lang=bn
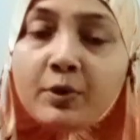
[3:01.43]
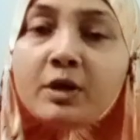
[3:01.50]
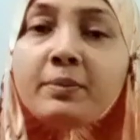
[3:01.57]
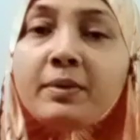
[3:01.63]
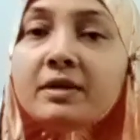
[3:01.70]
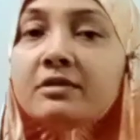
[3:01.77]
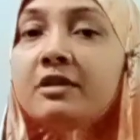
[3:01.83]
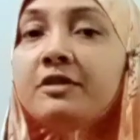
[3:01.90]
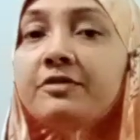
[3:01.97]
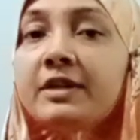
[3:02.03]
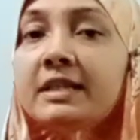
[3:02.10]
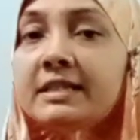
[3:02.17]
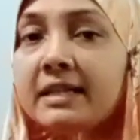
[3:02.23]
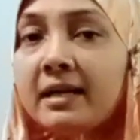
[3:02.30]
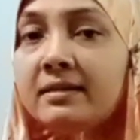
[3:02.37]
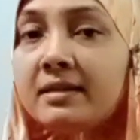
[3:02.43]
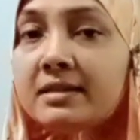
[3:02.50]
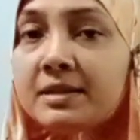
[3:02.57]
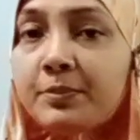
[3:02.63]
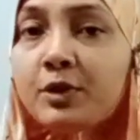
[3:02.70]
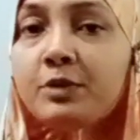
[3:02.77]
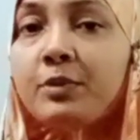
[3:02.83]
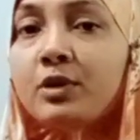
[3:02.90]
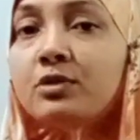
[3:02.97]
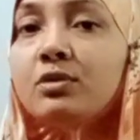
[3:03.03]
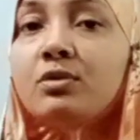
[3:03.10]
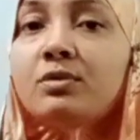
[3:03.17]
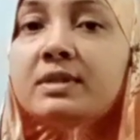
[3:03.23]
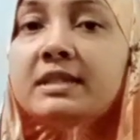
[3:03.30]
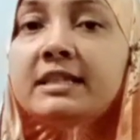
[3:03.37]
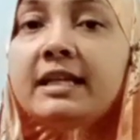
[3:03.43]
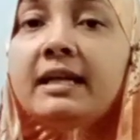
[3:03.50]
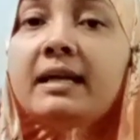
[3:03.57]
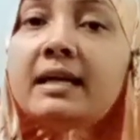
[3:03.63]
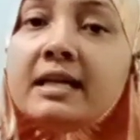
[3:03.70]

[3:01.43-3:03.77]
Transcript: পরিবর্তনের ফলে চাহিদার যে পরিবর্তন হচ্ছে